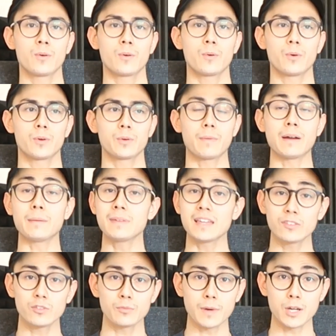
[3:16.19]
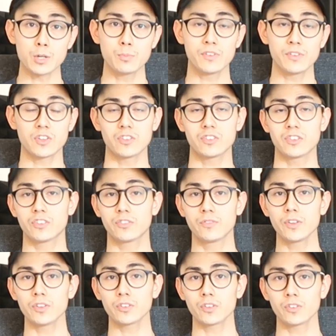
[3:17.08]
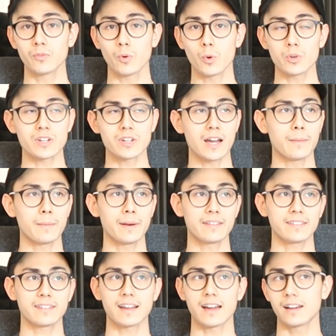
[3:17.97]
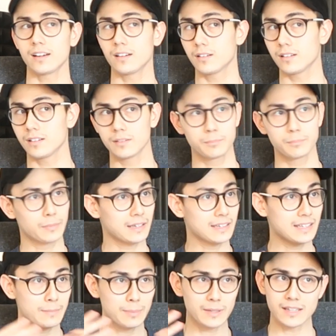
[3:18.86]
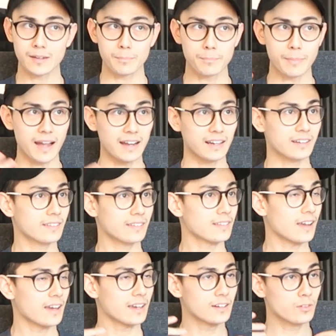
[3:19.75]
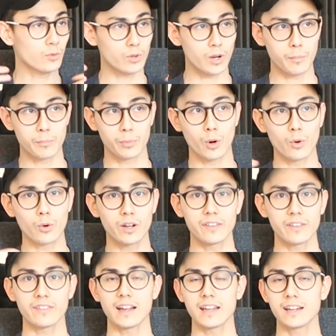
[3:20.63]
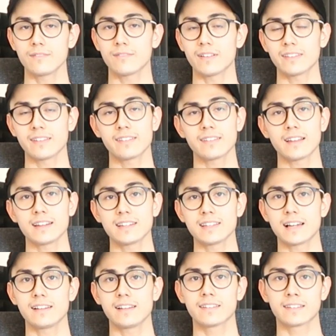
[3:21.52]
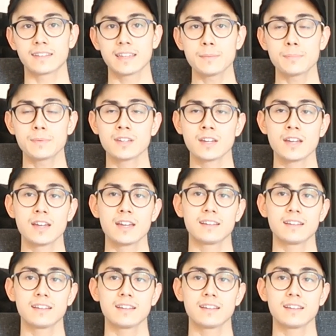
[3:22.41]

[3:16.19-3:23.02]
Und bei mir zum Beispiel ist das die Swissquote, aber das kann beliebige Bank sein oder Broker sein, was es da nicht alles gibt,